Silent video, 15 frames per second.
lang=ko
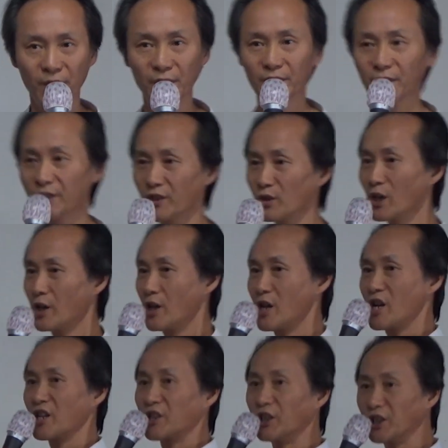그래서
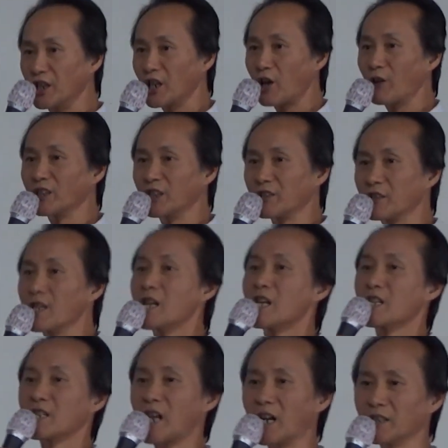극이라고 할 때는
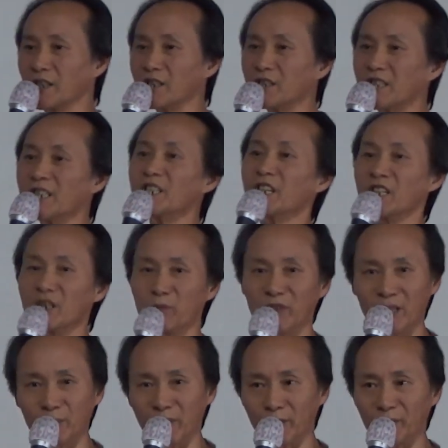상대적인
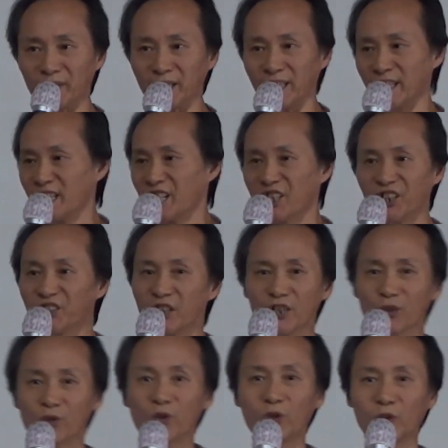개념이다 말입니다.
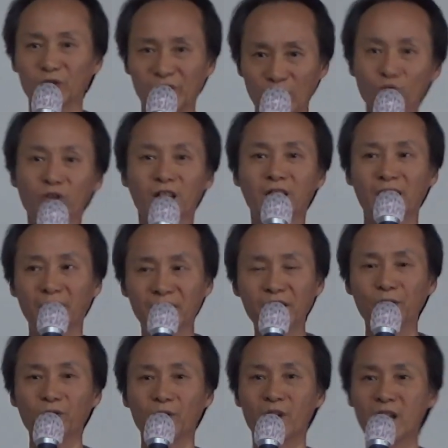절대적으로 나눈다는 게
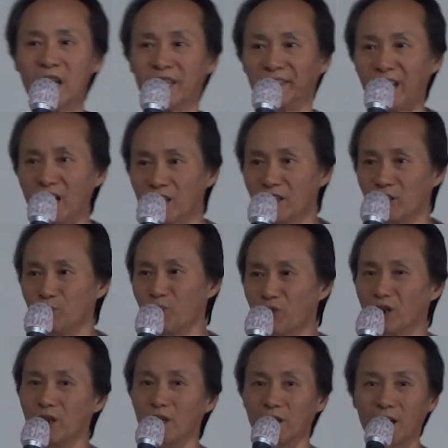아니에요. 남극,
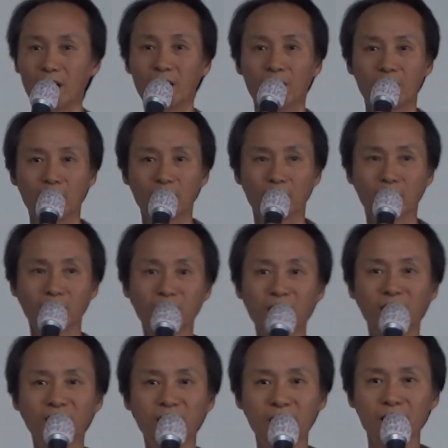북극 그게
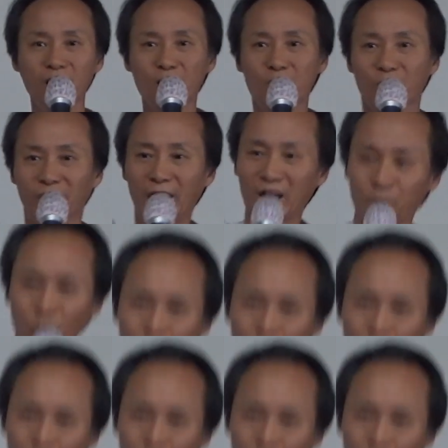어디 딱